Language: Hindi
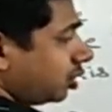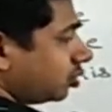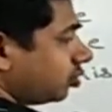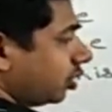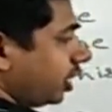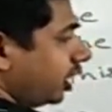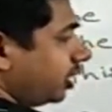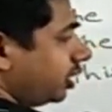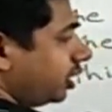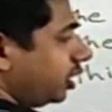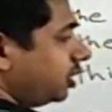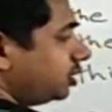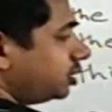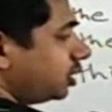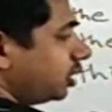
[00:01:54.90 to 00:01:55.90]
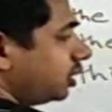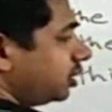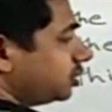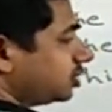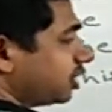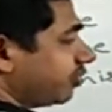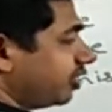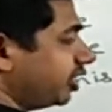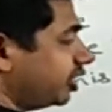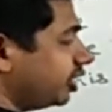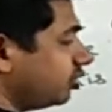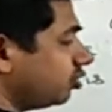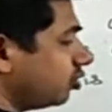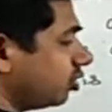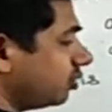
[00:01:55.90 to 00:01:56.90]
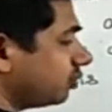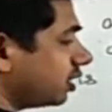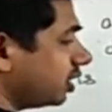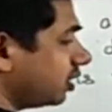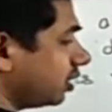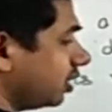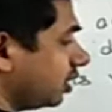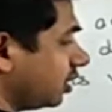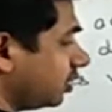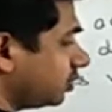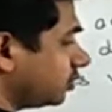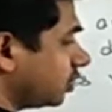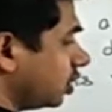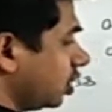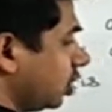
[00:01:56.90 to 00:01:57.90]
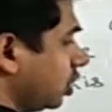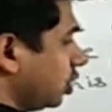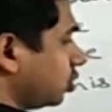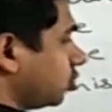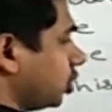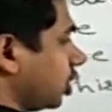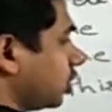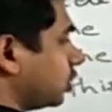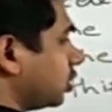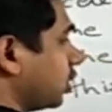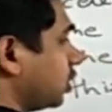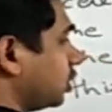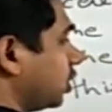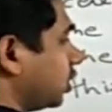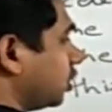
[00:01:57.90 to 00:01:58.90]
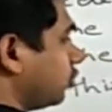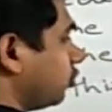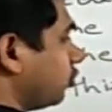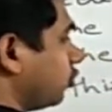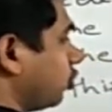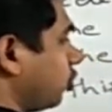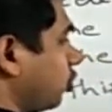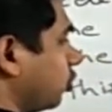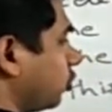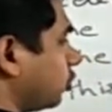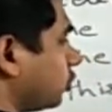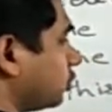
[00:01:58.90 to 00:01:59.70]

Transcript: तो एटीन से सेवेंटी टू को हम कट करें तो ये कितना आ जाएगा फोर